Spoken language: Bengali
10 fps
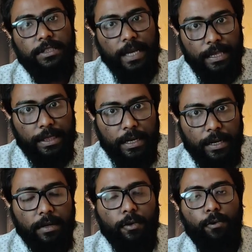সেই সিনে
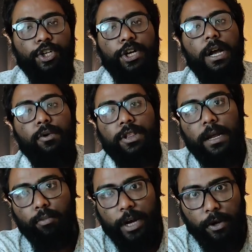কৌশিক গাঙ্গুলি
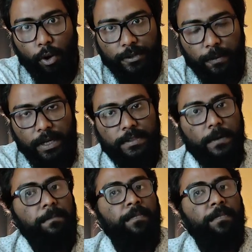তার মুখে টর্চ ফেলেছেন